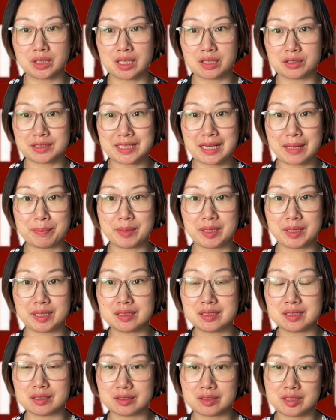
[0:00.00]
老家梅
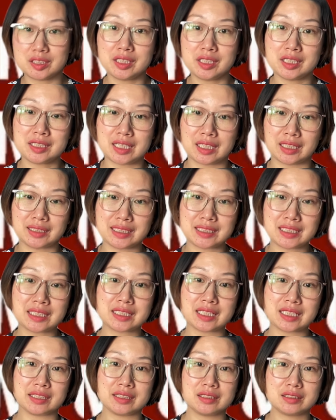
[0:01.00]
子今天想跟大家
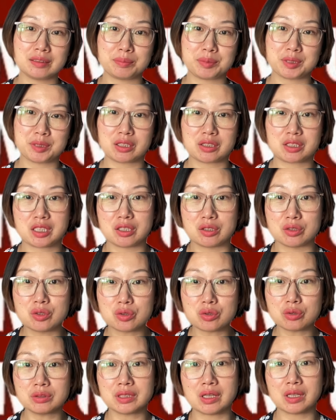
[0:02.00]
讲一个比较沉
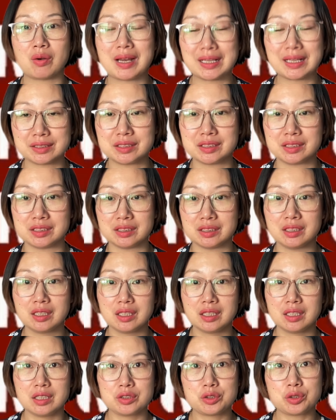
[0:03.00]
重的话题，
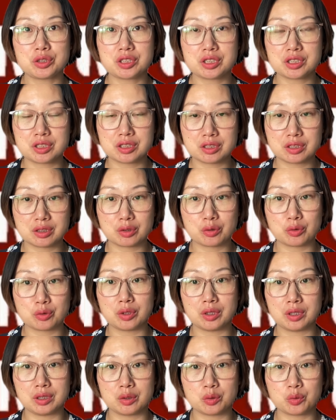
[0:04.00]
就是
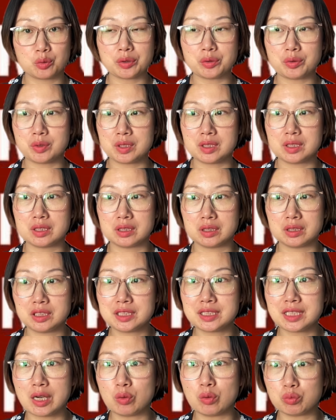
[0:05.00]
呃，关于一个一
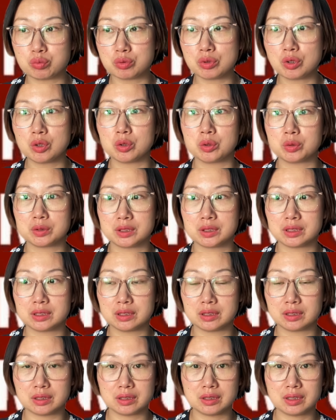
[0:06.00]
家五口
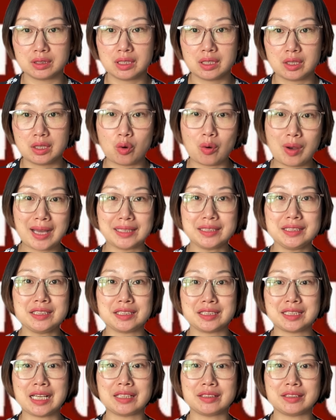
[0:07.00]
的华裔
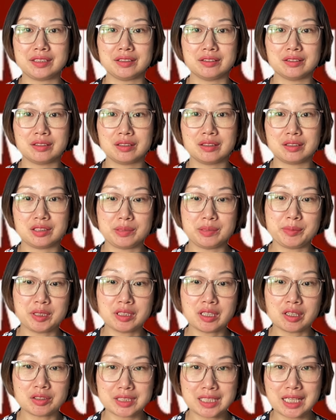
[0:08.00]
家庭移民
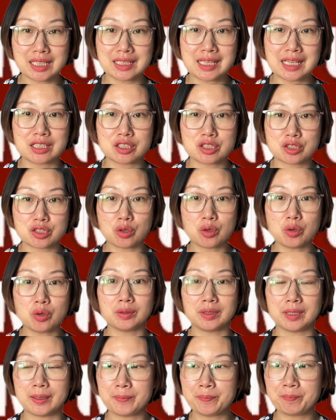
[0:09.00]
到加拿大之
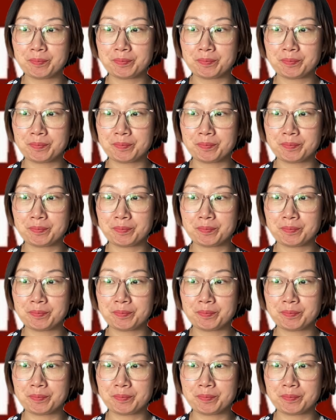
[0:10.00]
后呢，